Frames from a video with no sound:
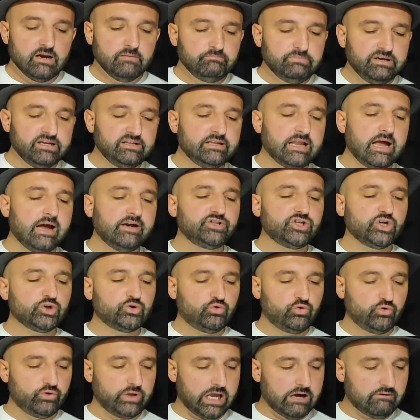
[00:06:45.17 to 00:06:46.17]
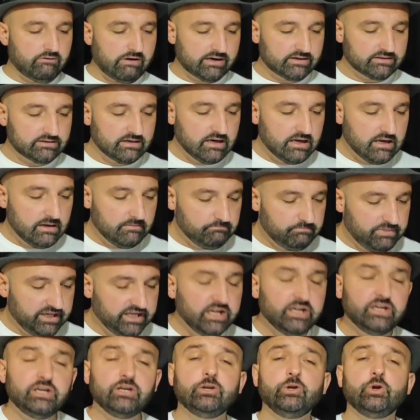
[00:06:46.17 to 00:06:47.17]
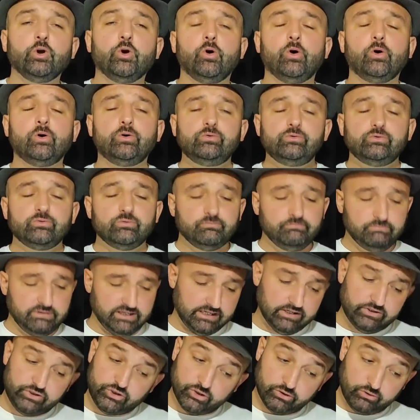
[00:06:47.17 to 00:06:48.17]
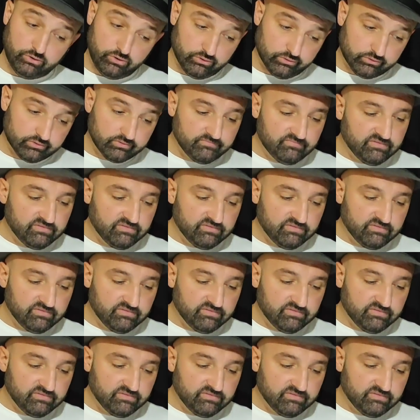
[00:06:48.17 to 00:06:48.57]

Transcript: Binlerce kurye var. Biri giriyor, biri çıkıyor.